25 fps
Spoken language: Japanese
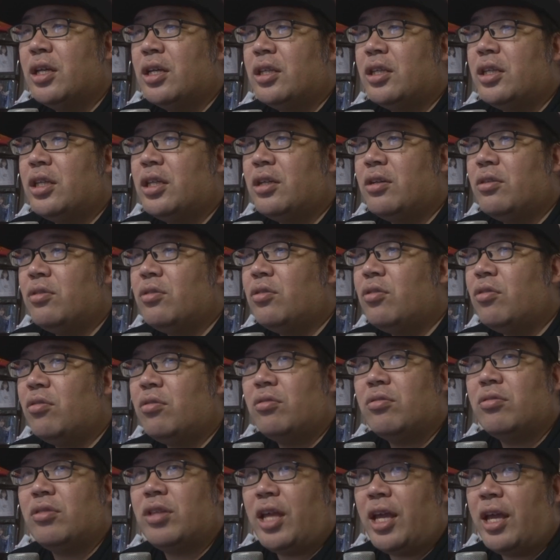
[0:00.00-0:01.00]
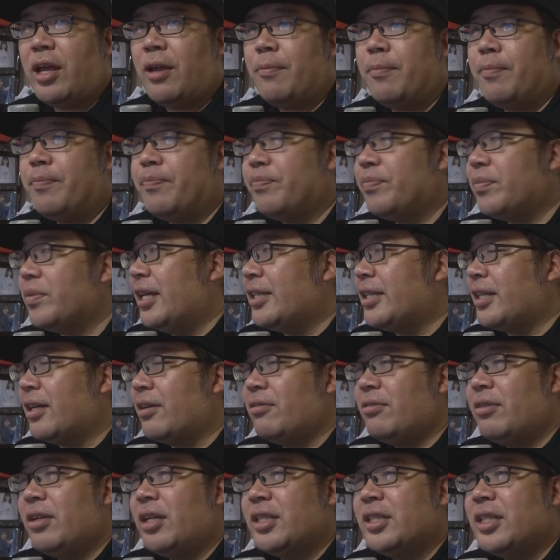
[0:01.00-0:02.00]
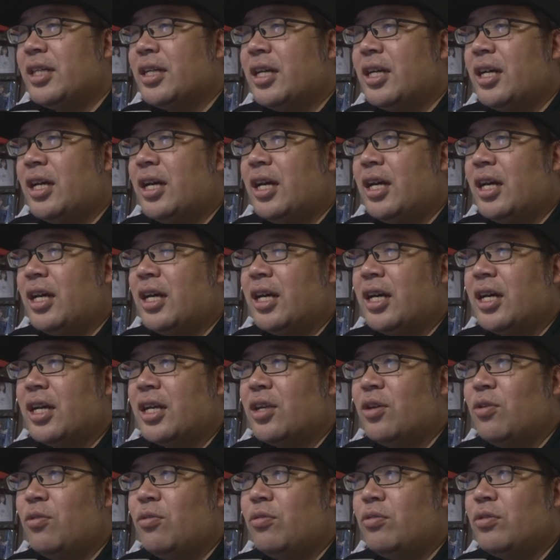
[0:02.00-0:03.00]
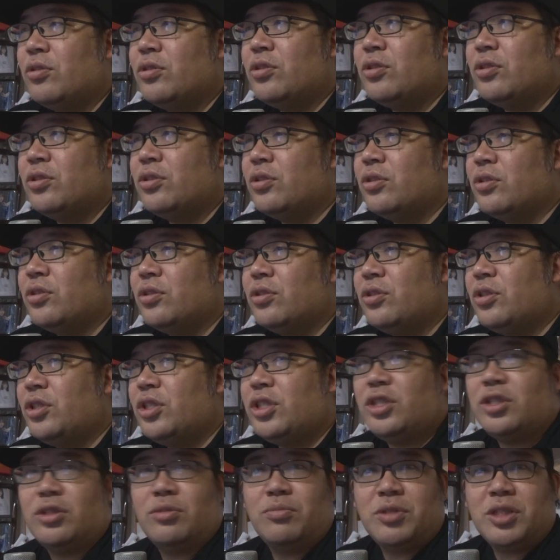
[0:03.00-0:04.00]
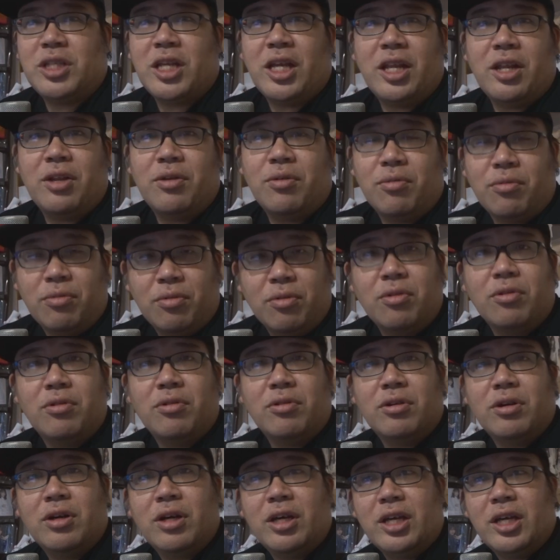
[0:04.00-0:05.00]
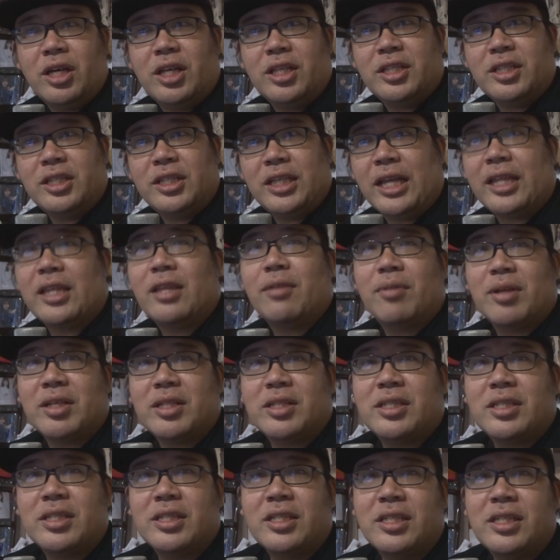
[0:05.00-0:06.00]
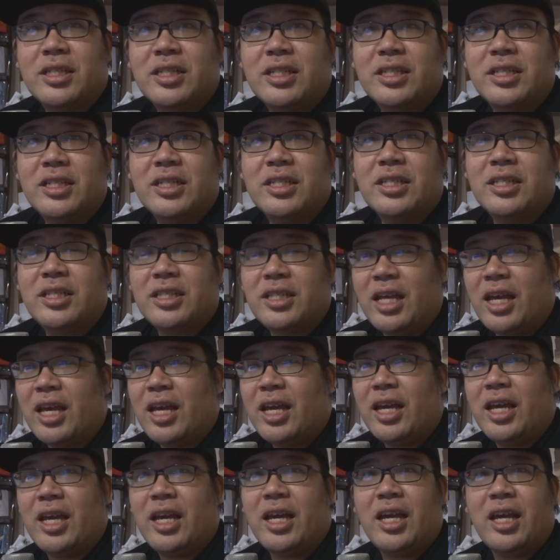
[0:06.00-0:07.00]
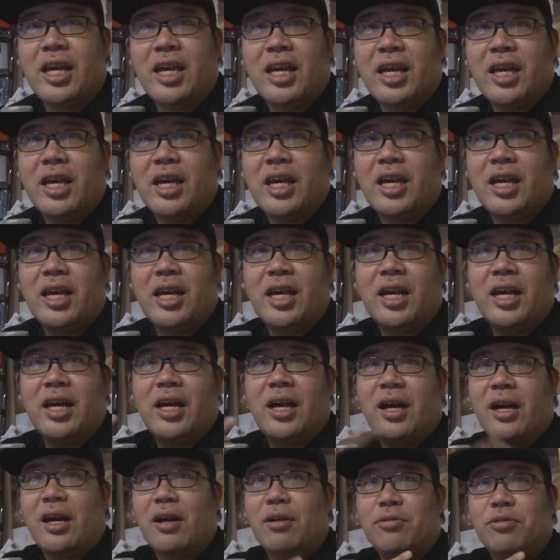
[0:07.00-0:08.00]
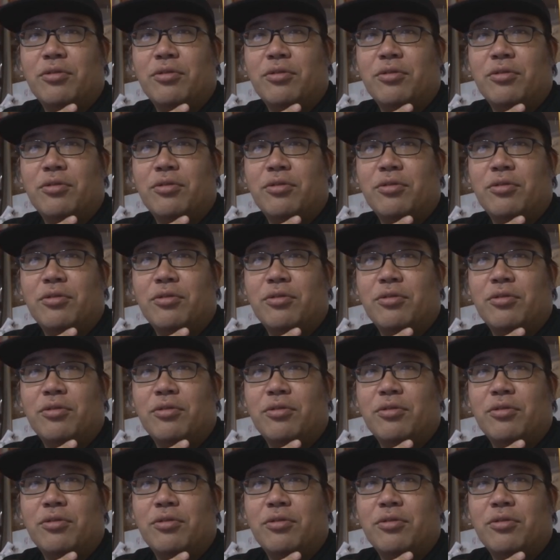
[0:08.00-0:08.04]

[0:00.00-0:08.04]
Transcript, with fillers: TikTok で、桜坂共通クイズみたいなのを、えー、やってます。ね、えー、アカ